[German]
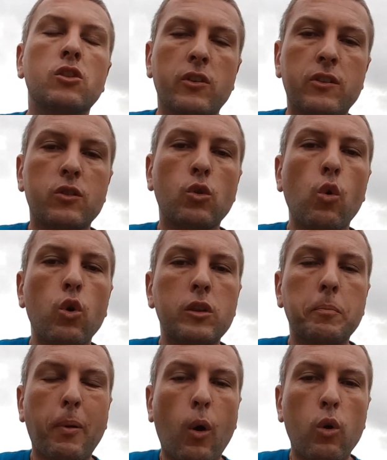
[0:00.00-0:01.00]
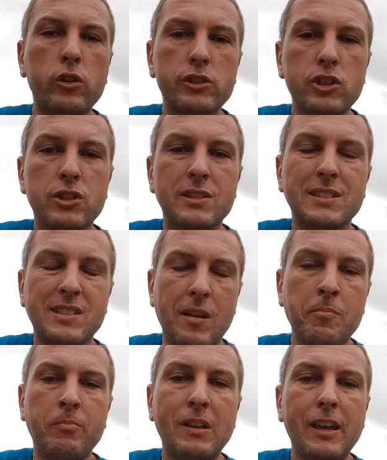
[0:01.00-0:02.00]
dass dort praktisch
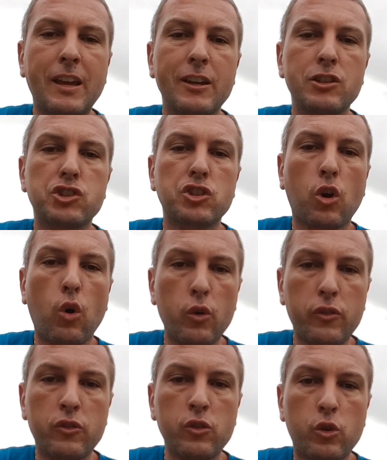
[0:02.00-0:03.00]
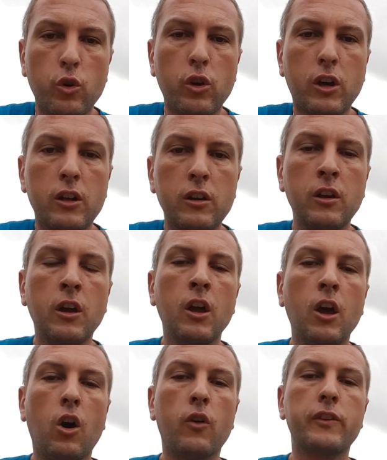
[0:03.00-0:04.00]
sämtliche Straßenküchen
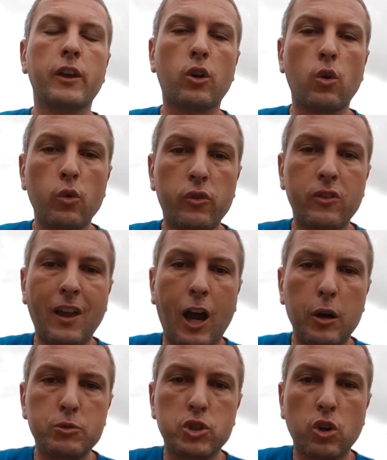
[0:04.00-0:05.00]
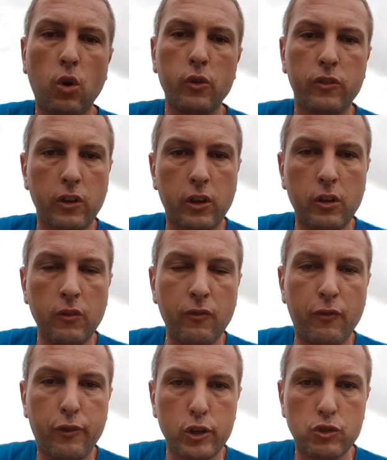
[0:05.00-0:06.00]
an der großen Hauptstraße
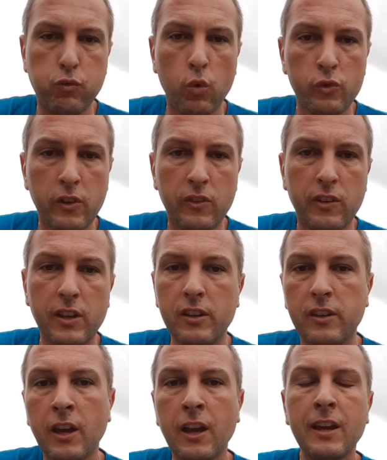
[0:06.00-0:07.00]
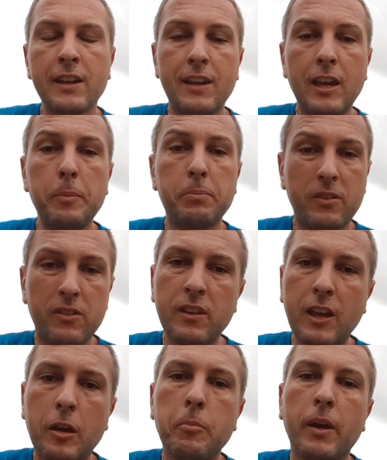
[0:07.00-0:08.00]
verschwunden sind. Gibt es
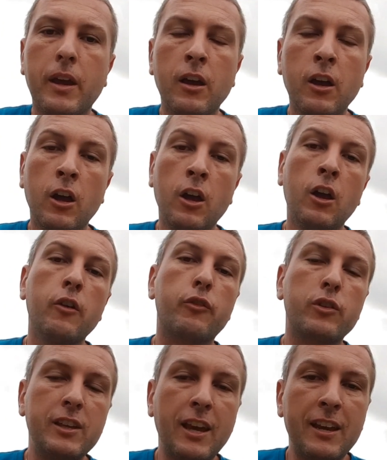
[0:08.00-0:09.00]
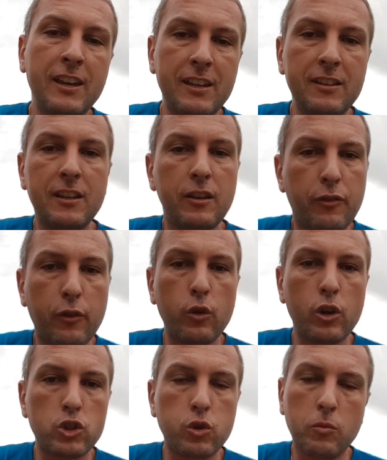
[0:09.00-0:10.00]
nicht mehr. Für diejenigen, die
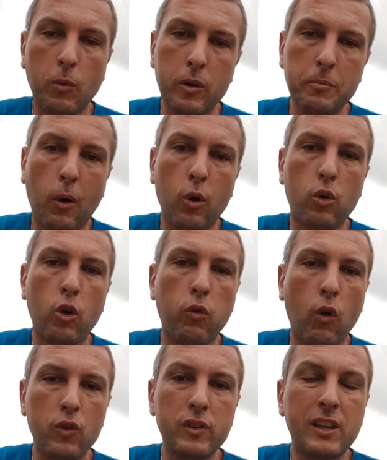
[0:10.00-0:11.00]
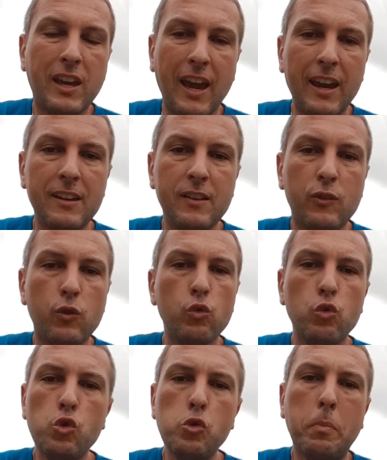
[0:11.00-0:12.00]
früher schon mal in Bangkok waren, die kennen es.
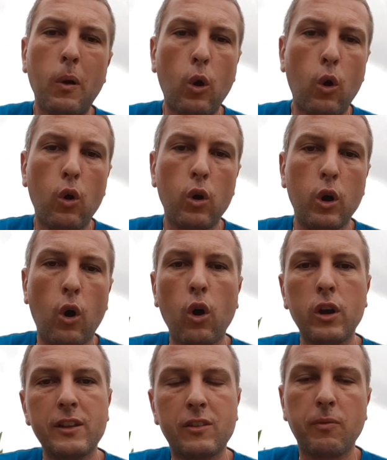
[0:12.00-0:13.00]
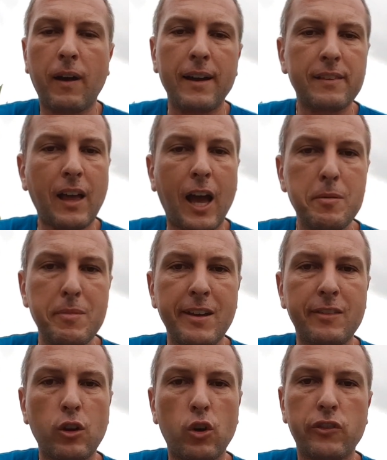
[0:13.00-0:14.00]
Überall, alle zwei, drei
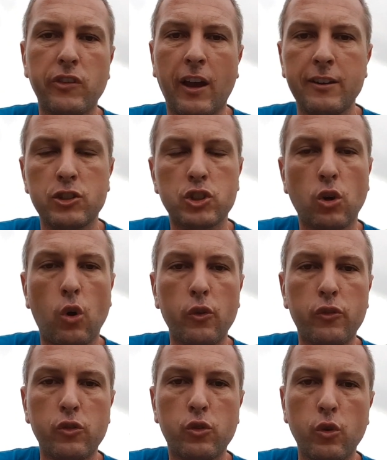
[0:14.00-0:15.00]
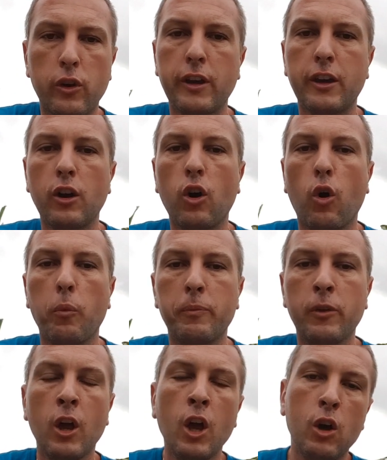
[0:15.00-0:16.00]
Meter hat es eine Straßenküche gehabt,
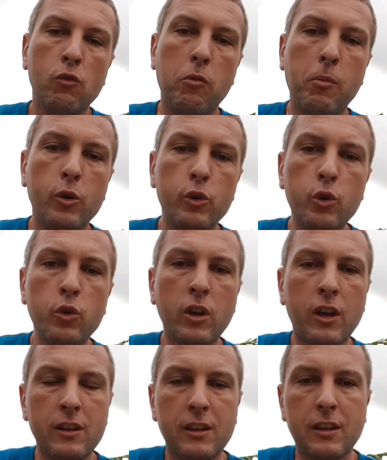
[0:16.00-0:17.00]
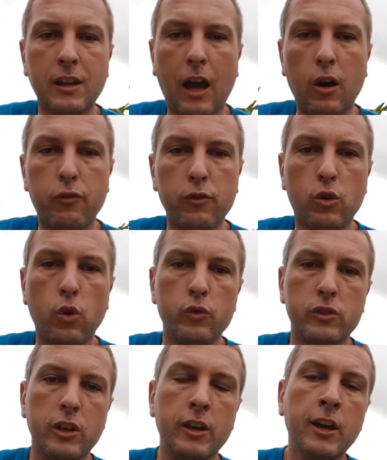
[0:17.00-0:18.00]
wo man Hühnchen kaufen
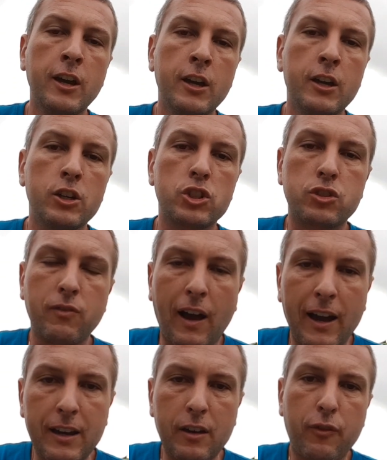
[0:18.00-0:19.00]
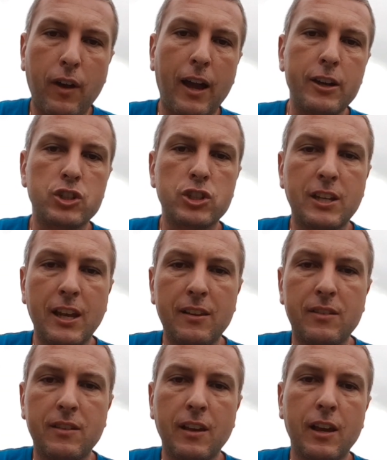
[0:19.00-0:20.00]
konnte. Schweinefleisch,
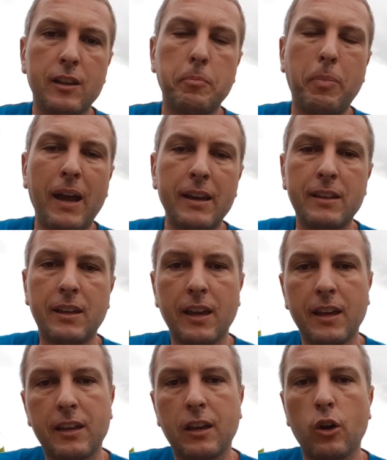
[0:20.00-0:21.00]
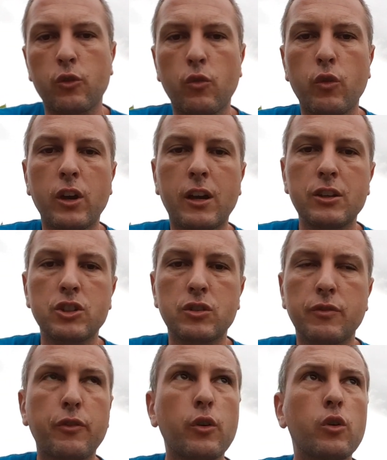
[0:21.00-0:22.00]
Dessert, Pancake, also
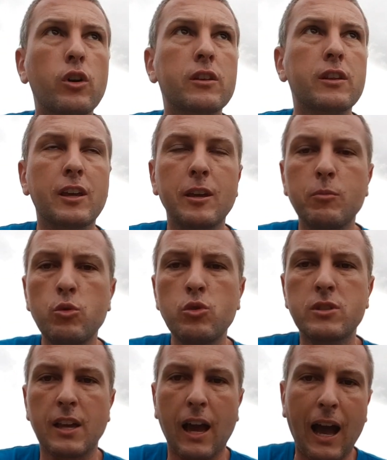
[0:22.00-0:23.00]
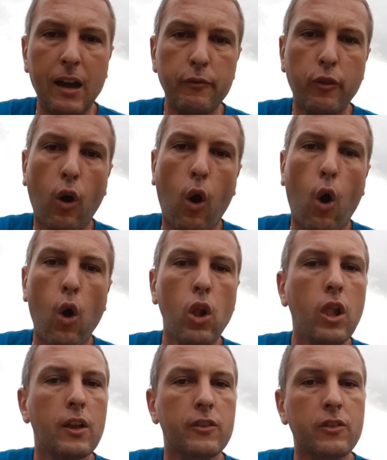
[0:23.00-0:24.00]
wirklich Früchte, Gemüse, einfach
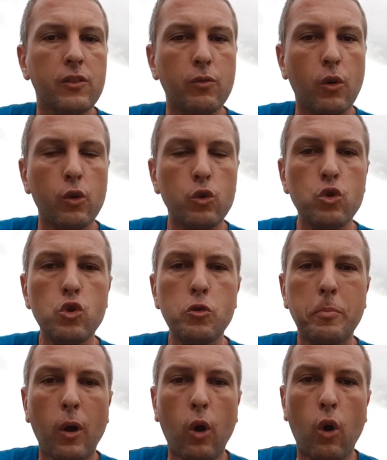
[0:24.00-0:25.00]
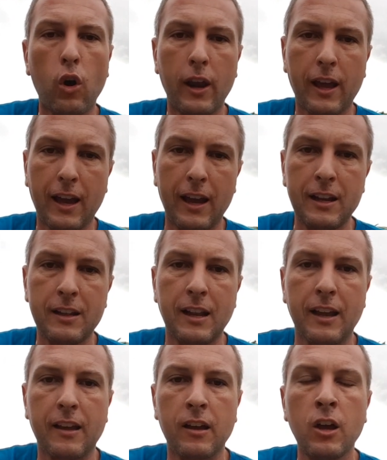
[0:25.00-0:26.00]
alles. Es war oh, überall
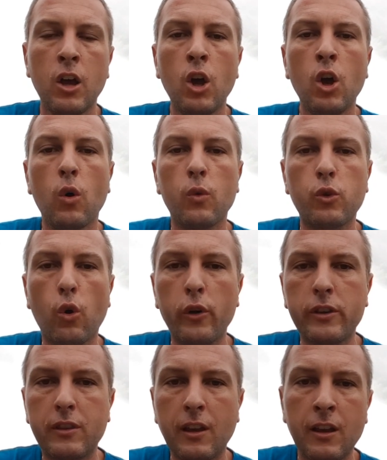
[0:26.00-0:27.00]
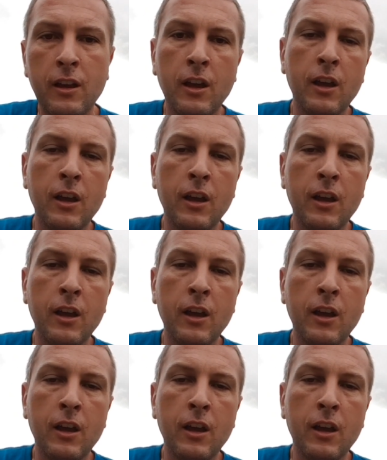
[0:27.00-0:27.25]
erhältlich. Und heute